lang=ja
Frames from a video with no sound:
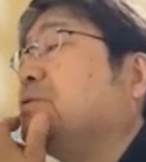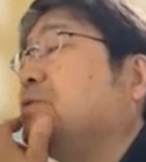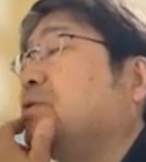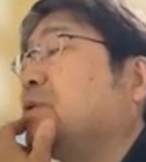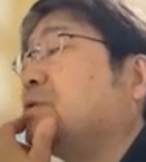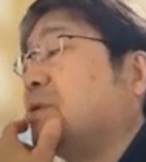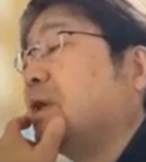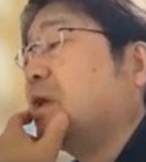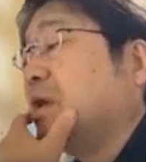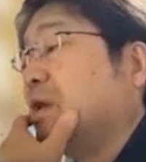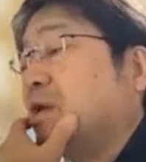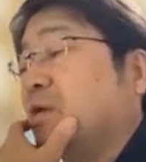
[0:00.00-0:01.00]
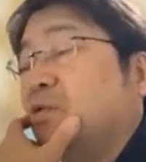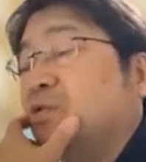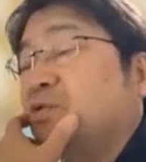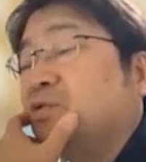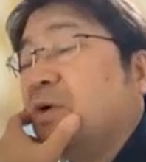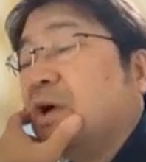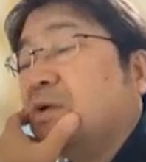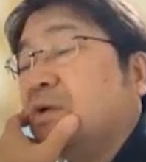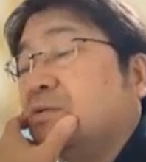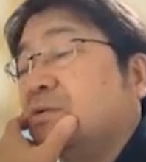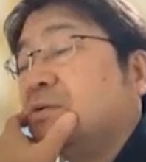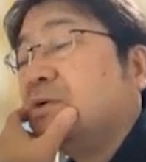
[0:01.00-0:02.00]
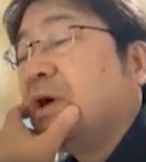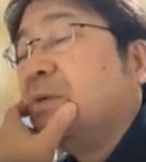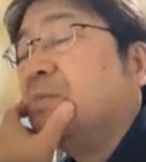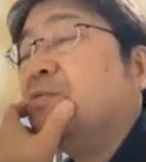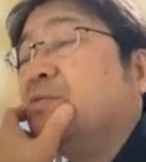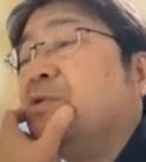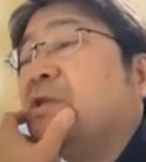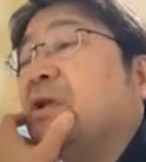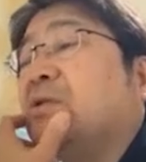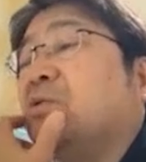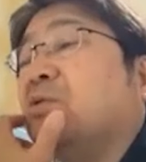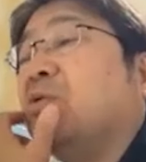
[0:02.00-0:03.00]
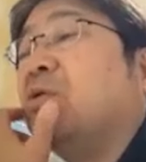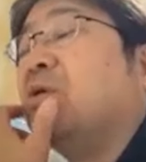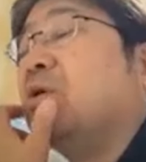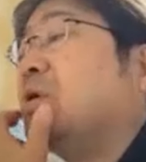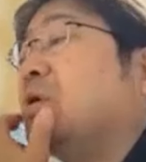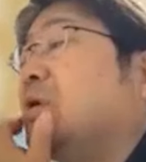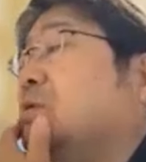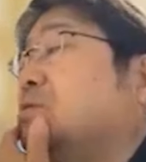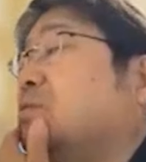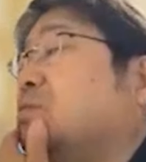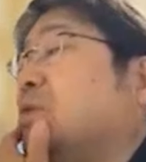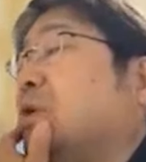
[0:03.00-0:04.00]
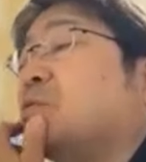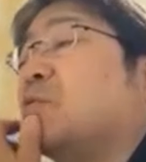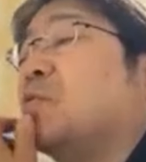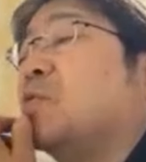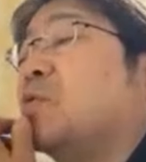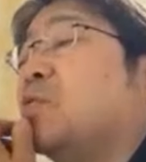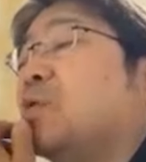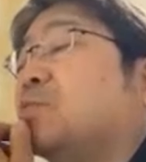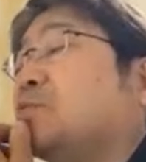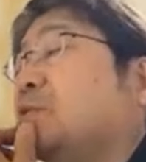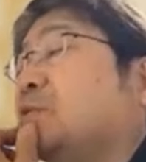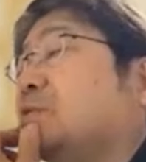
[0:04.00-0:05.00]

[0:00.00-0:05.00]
水色ですね。こういうのは増えてないと。それとあと、これも